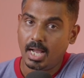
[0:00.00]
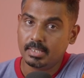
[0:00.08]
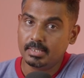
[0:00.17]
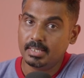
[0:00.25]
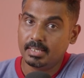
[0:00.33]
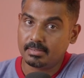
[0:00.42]

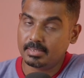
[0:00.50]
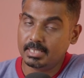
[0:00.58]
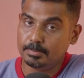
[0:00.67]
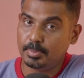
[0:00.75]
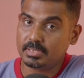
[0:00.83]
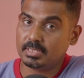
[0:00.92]
அது
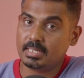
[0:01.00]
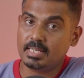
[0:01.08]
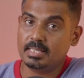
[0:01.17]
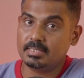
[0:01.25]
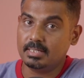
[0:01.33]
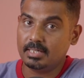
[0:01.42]
எத்தனை
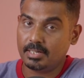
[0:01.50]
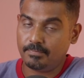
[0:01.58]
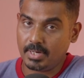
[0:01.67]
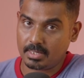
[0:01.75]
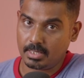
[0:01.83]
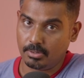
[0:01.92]
பர்சன்டேஜில்
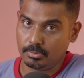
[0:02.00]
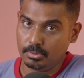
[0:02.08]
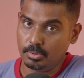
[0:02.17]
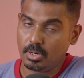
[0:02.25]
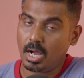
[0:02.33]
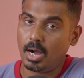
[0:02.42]
ரிஃப்ளெக்ட் ஆகுதோ